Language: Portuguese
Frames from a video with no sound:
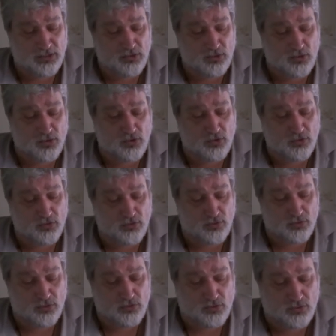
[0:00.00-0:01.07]
com
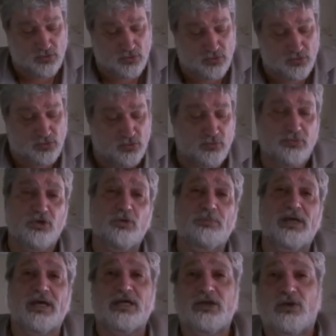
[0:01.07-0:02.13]
o meu
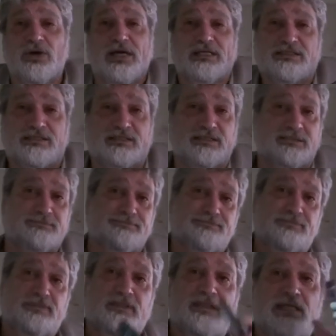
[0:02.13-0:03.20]
Mac OS.
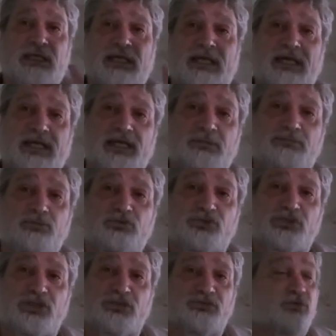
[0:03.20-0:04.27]
Era
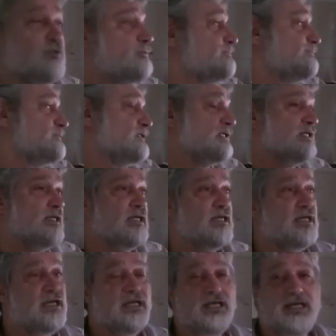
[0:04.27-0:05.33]
impossível.
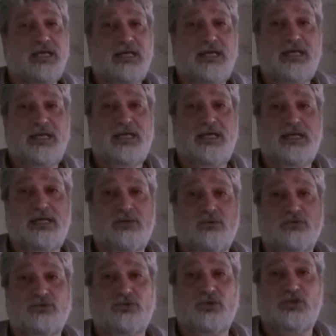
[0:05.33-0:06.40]
É,
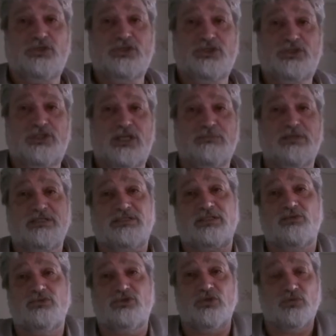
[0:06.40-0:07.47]
os dois sistemas
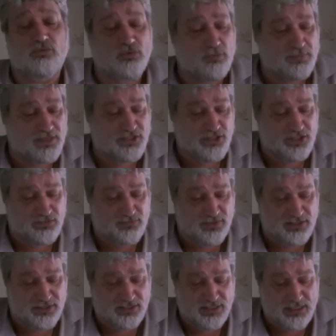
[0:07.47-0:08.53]
não são
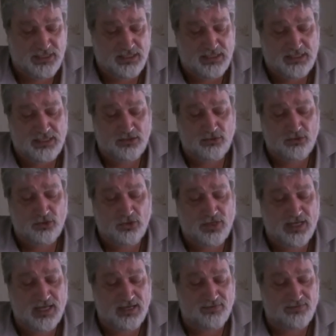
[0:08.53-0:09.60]
compatíveis. Eu
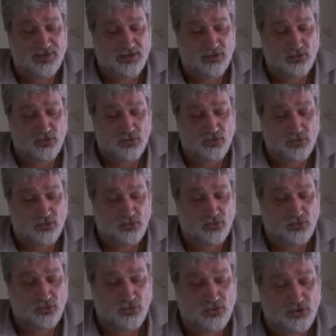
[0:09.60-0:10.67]
colocava
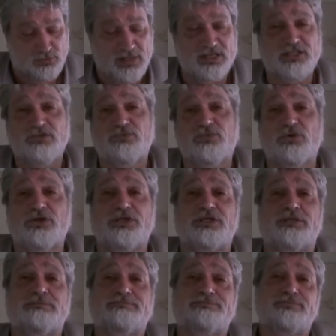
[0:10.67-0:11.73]
o
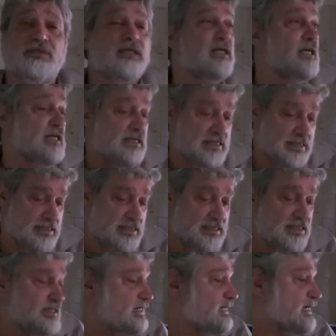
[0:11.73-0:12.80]
smartphone
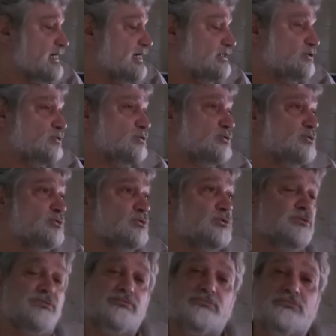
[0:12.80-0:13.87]
ligado
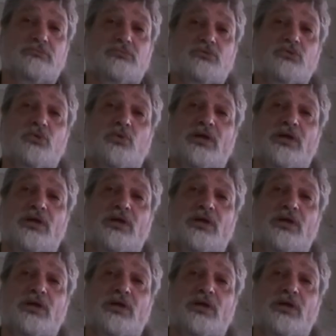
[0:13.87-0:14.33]
no